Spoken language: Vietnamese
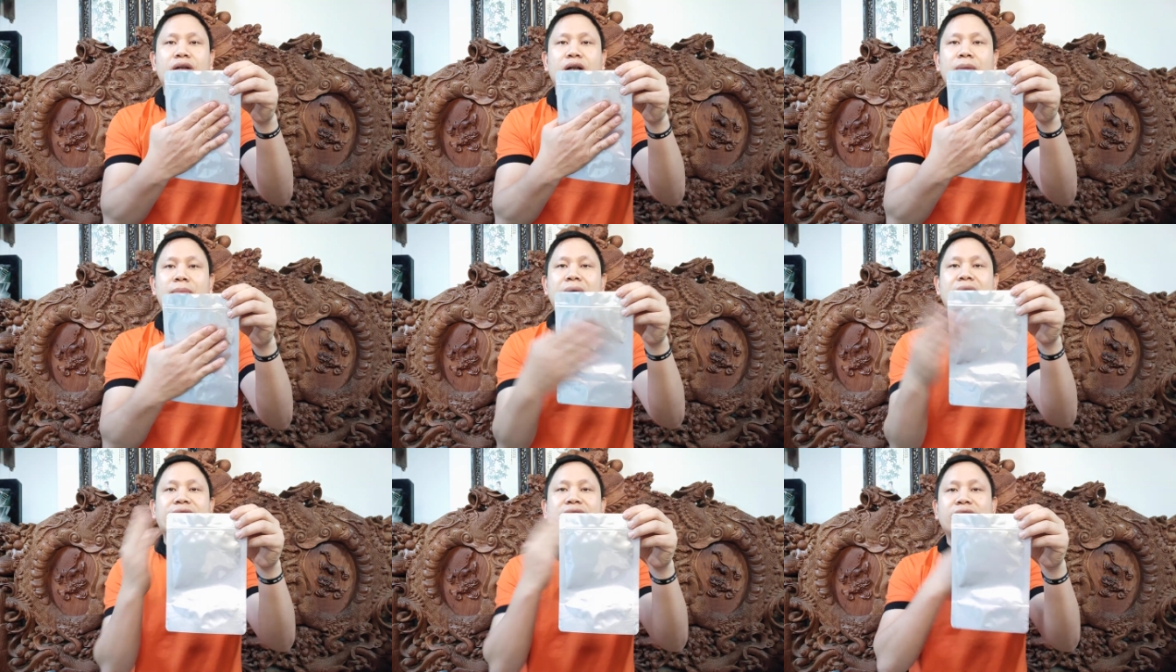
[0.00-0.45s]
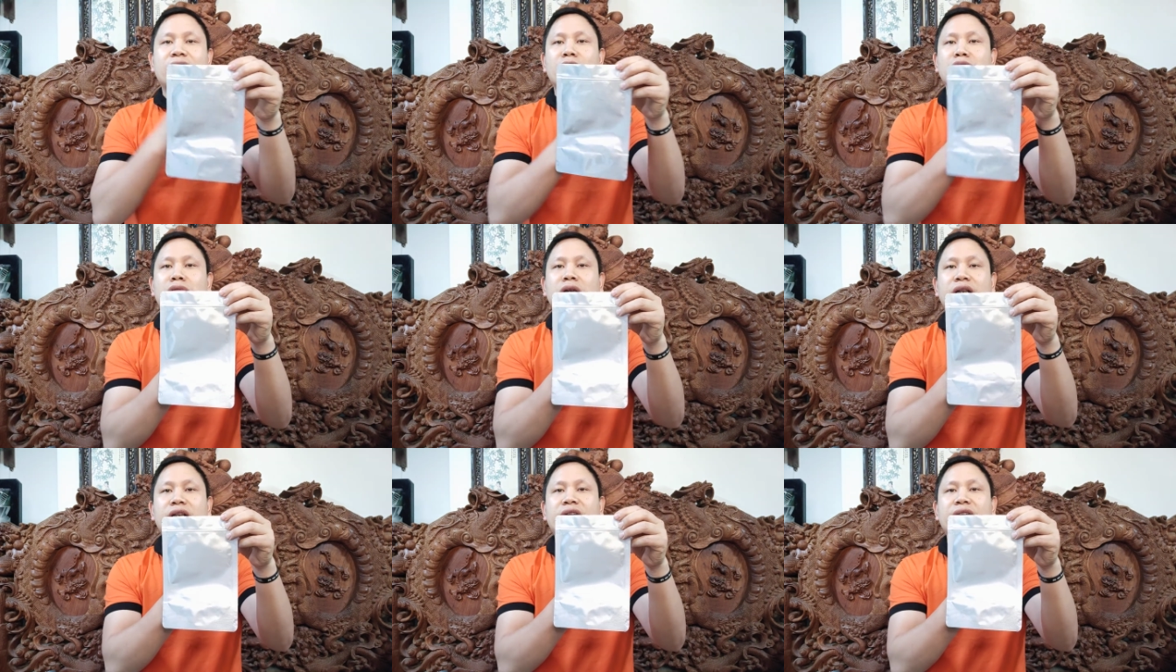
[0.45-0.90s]
các bạn sẽ
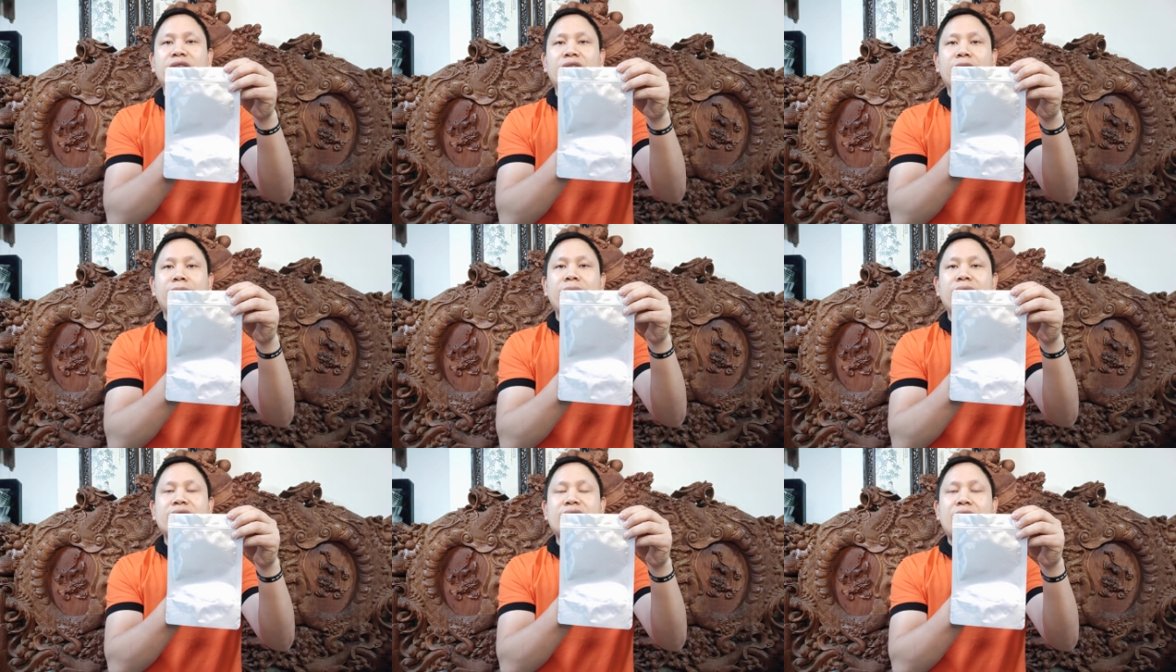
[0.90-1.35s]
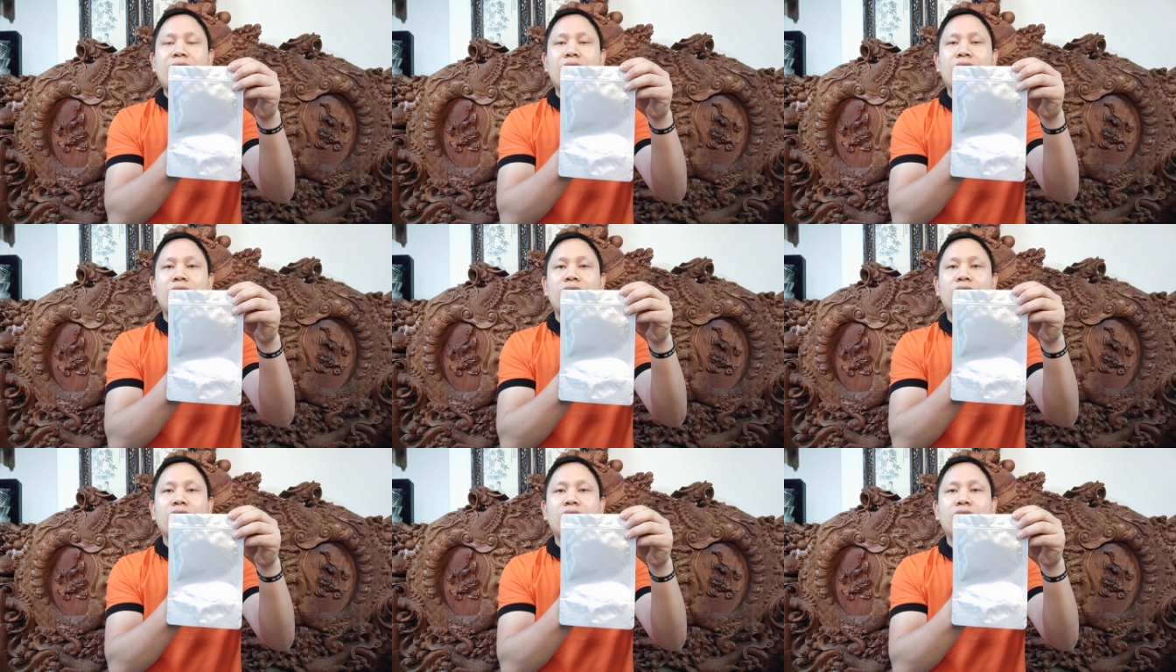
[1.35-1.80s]
không thể nhìn thấy bên
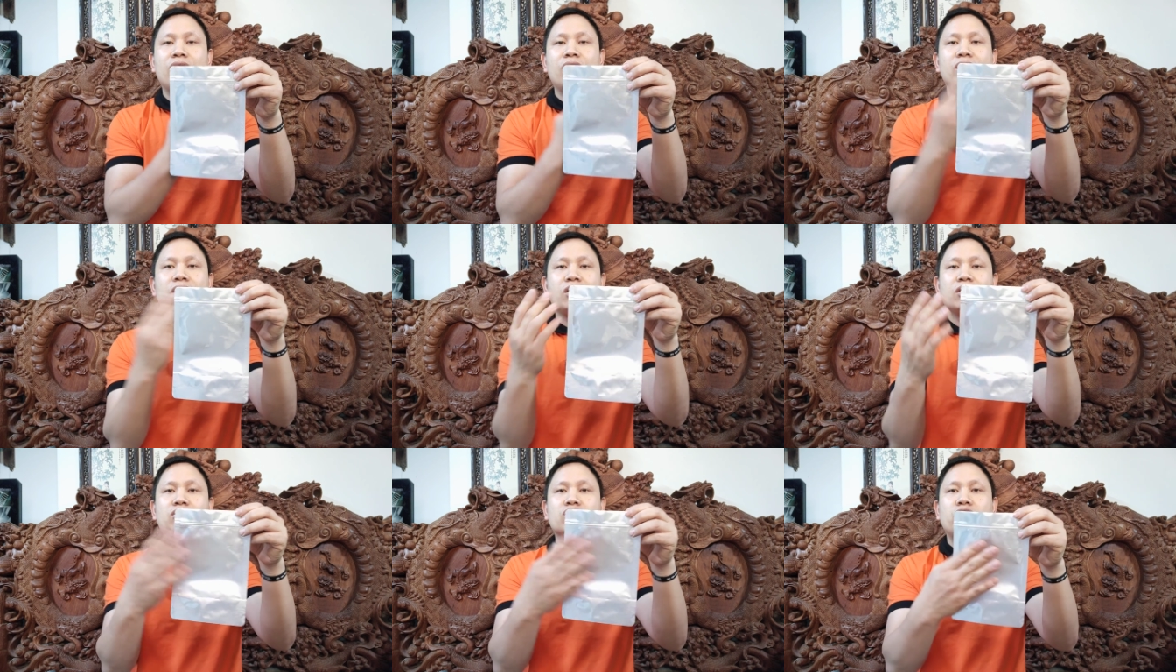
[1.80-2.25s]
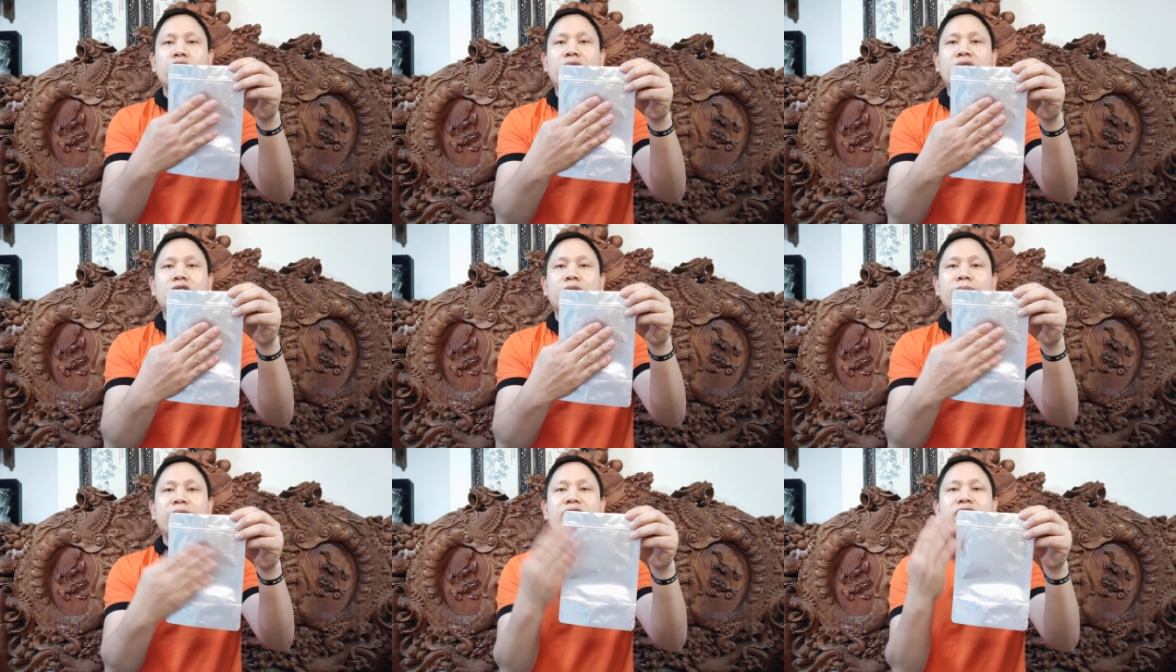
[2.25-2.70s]
sau
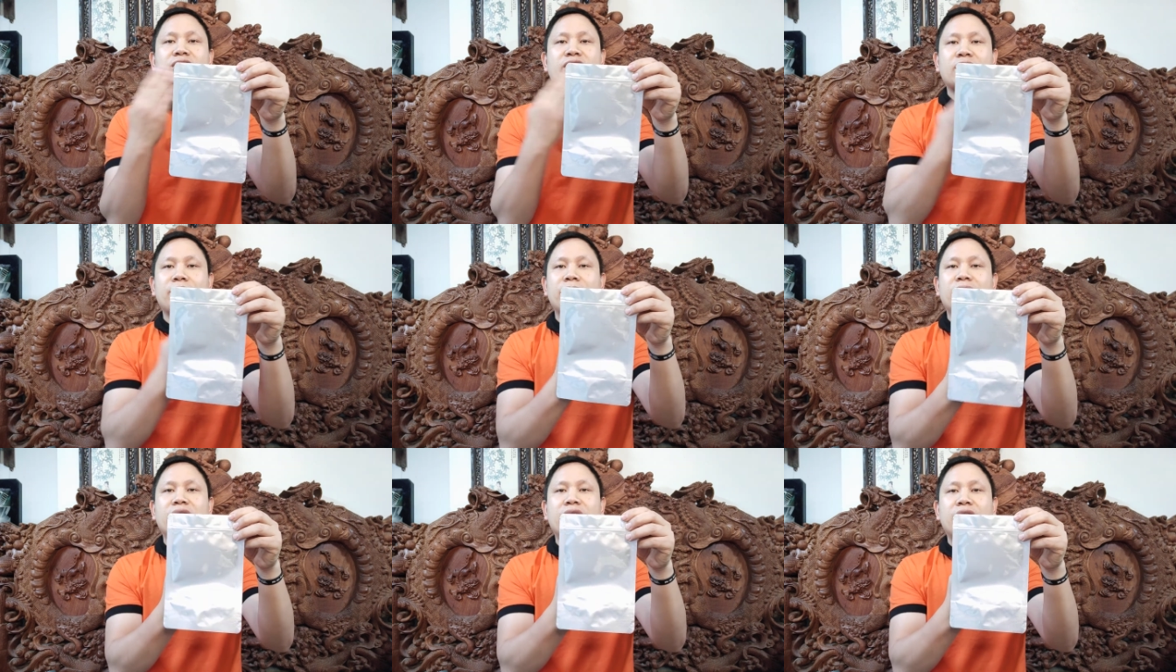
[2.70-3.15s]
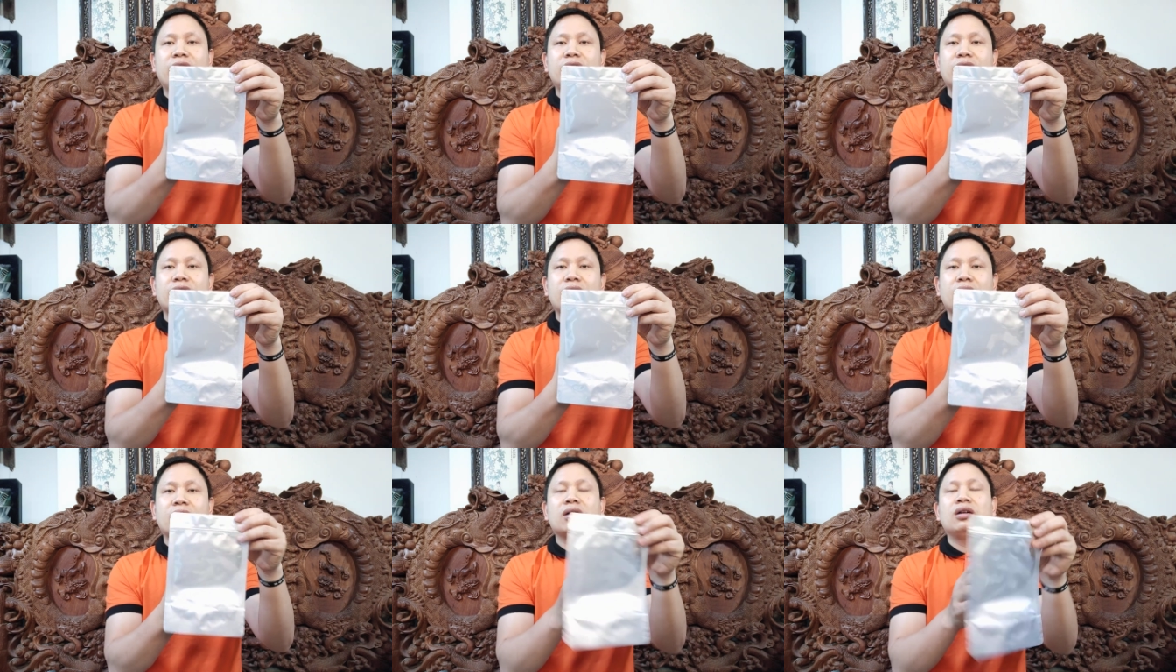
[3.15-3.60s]
xuyên từ bên nọ sang bên kia
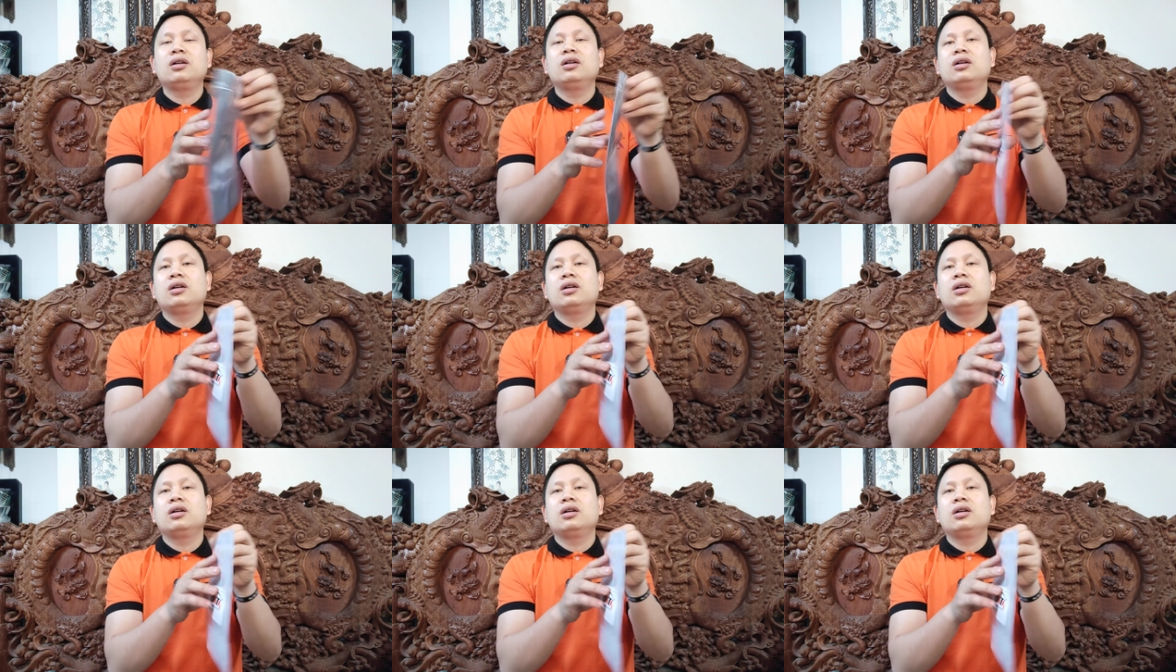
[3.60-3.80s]
được